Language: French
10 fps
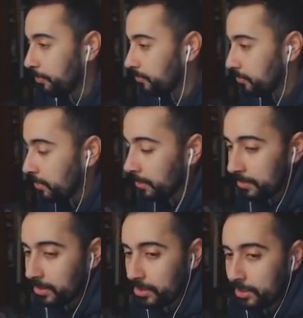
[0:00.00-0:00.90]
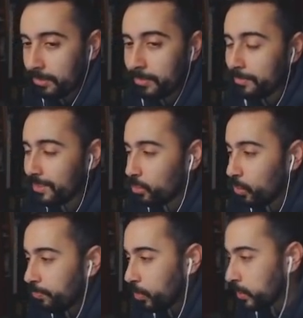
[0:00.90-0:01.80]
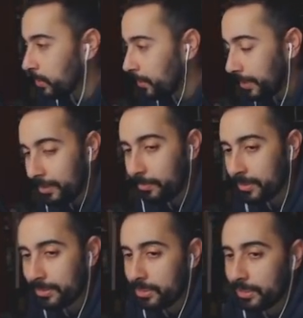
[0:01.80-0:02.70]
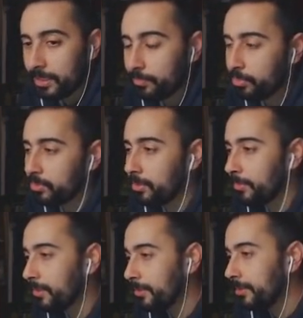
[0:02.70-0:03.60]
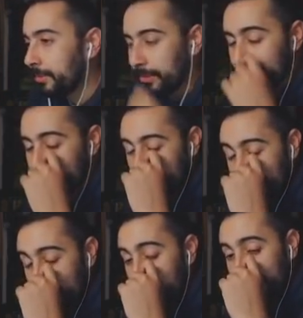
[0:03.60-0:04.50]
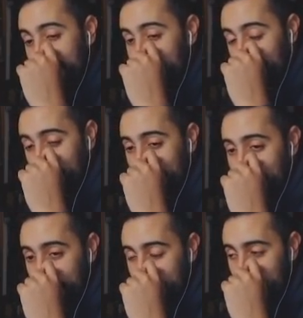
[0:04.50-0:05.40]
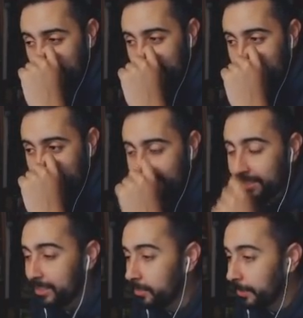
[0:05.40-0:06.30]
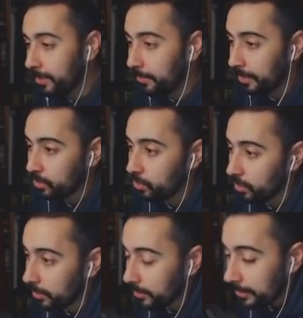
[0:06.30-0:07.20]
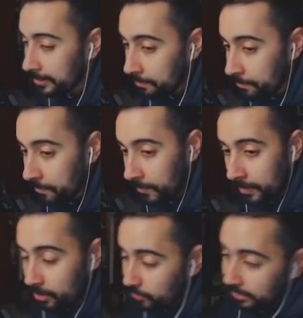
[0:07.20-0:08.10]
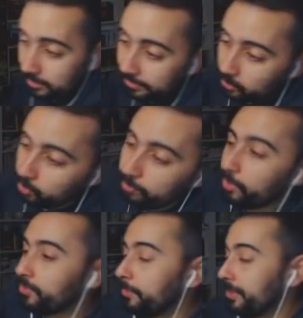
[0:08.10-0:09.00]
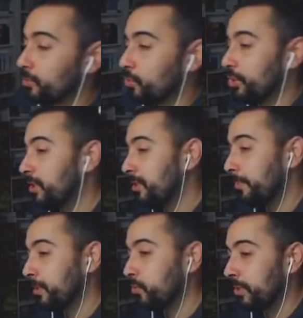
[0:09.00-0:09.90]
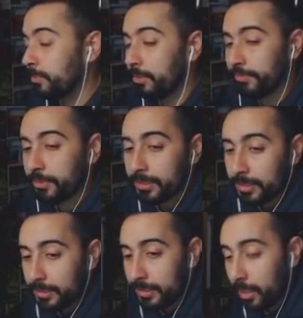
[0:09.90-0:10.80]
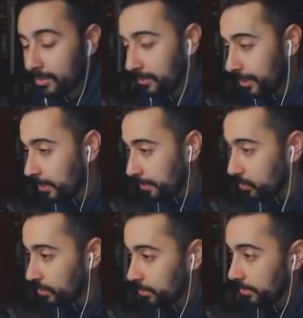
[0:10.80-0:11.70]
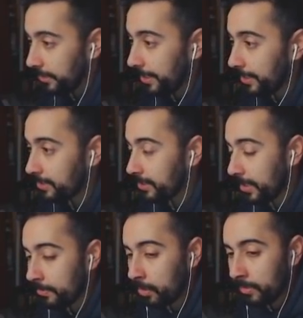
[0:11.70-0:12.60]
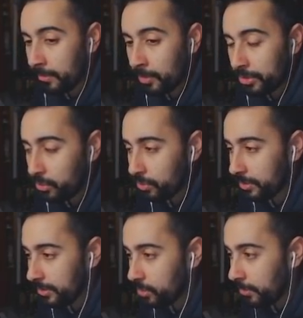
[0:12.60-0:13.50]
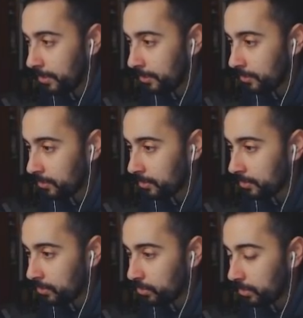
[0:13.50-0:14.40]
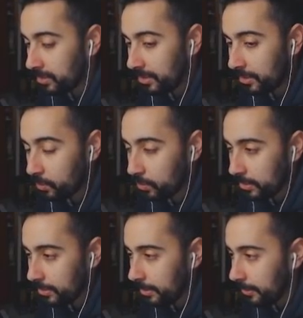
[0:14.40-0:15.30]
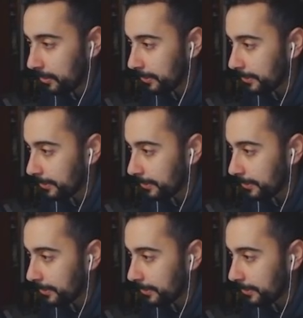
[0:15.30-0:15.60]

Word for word: même un petit shield, même un petit 2%, allez, parce qu'il a déjà 4%, mais vas-y. Je sais pas, c'est compliqué maintenant à, équilibrer les persos. Euh. Tu vas avoir des persos buff, des persos shield, des persos debuff. Alors c'est vrai que la perso des buffs, elle a extrêmement bien mangé sur cette semaine-là, en, l'occurrence avec Natureza et... Euh,